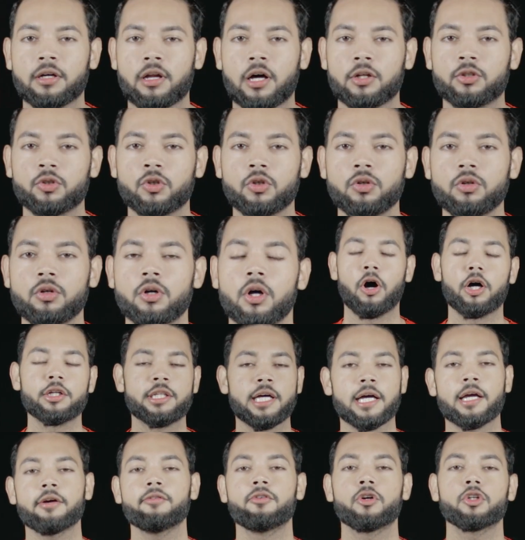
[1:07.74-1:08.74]
करा दो और
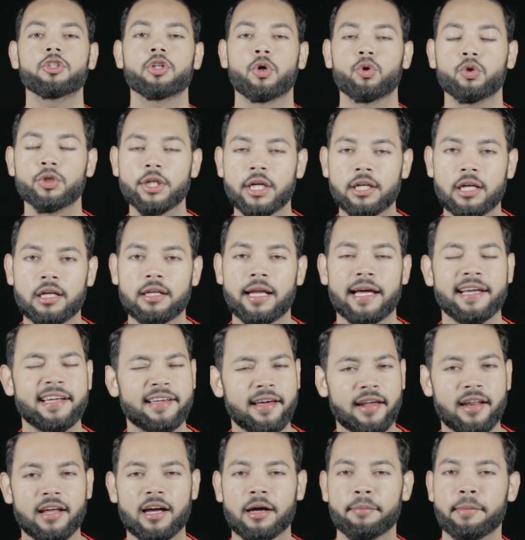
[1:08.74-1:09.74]
जाके वीडियो जरूर देखना लाइक
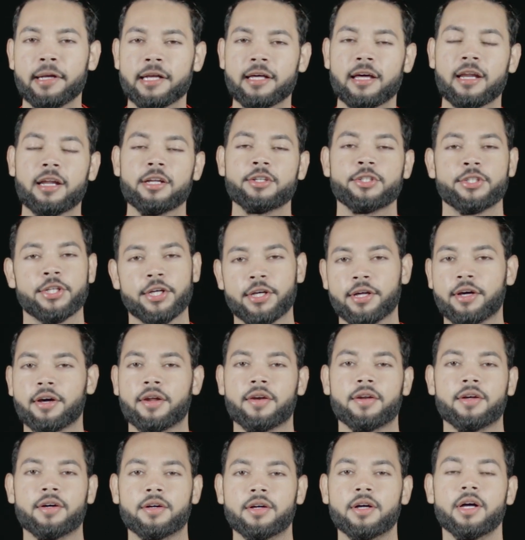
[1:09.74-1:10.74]
करना कमेंट करना शेयर
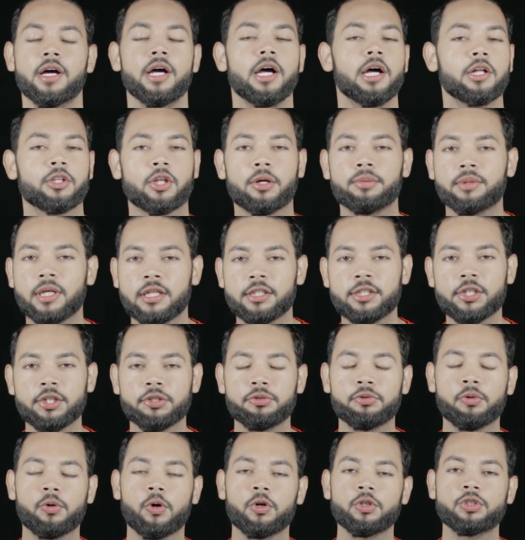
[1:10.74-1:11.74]
करना तो जल्दी से
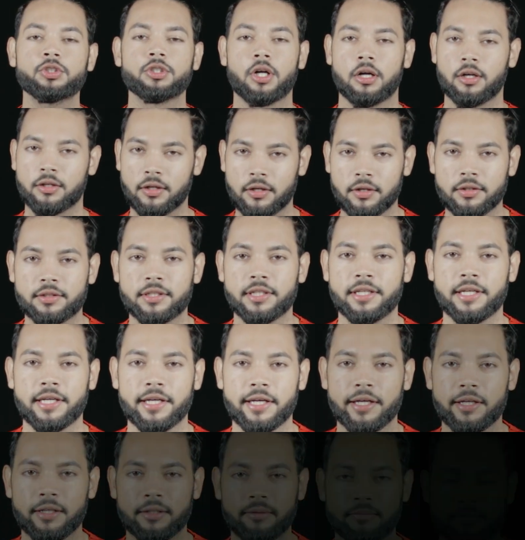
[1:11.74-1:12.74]
वीडियो स्टार्ट करते
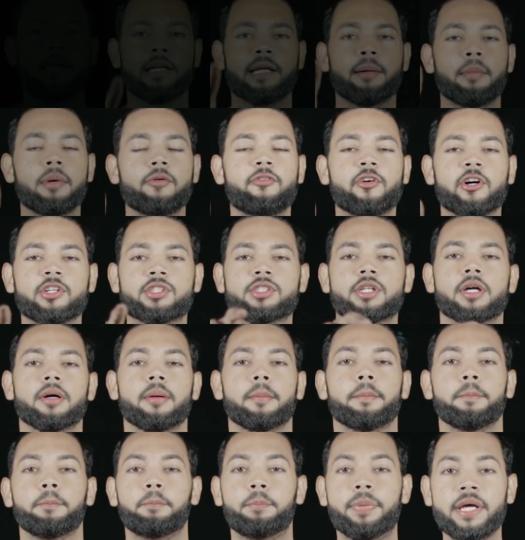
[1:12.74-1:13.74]
हैं नंबर फर्स्ट
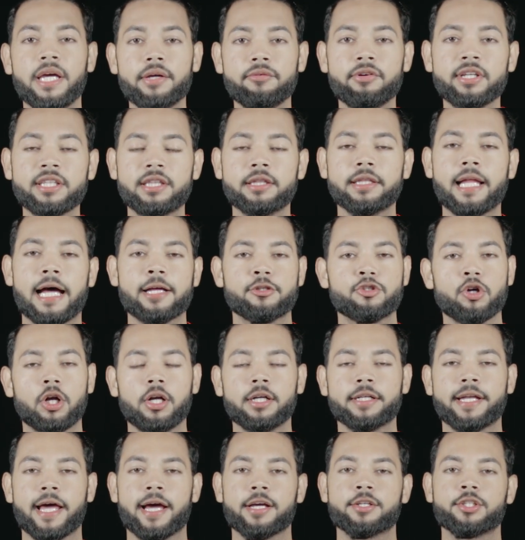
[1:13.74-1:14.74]
बी विथ
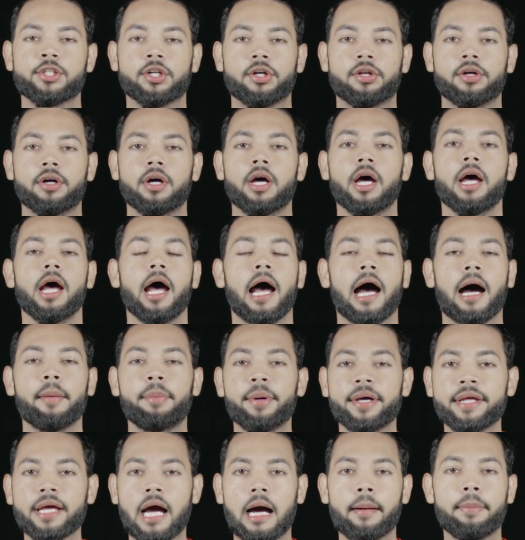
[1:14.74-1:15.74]
नेचुरल टेक्सचर
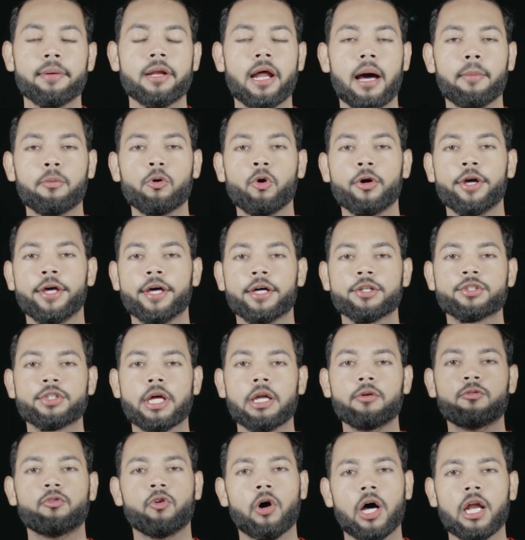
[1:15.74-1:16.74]
अब यार यहाँ पर ना आपको हेयर
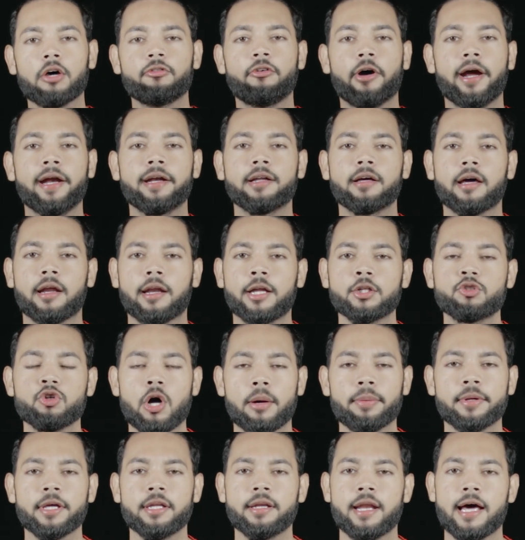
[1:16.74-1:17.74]
स्टाइल वो वाला फाइंड करना है जो
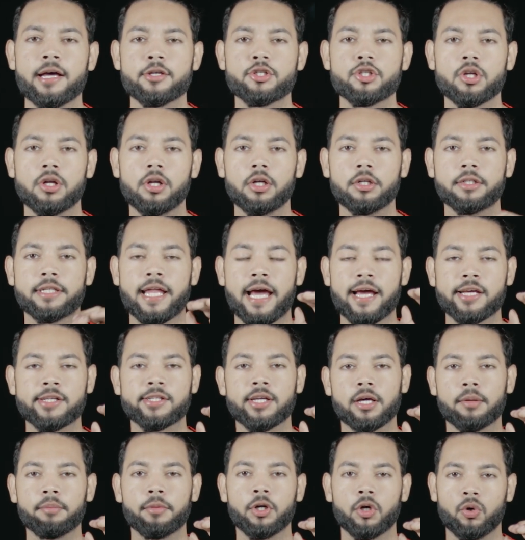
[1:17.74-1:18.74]
आपके नेचुरल
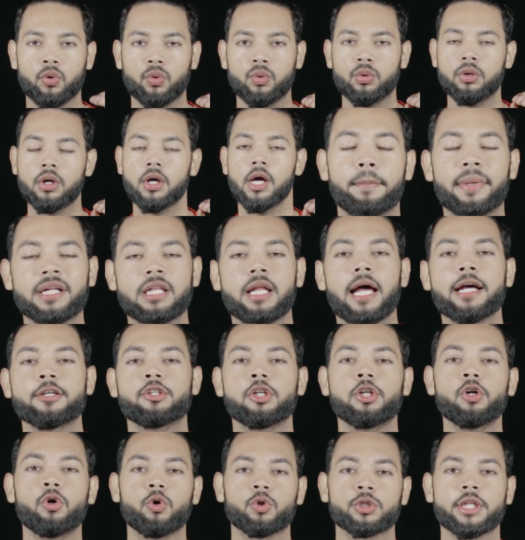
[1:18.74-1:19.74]
टेक्सचर में हो मतलब
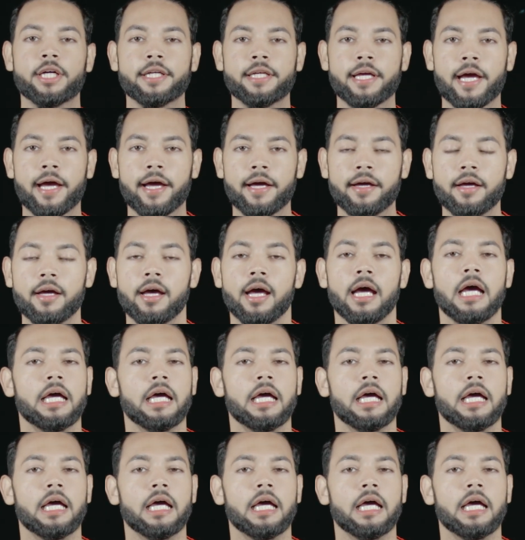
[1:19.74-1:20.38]
एक्चुअली होता क्या है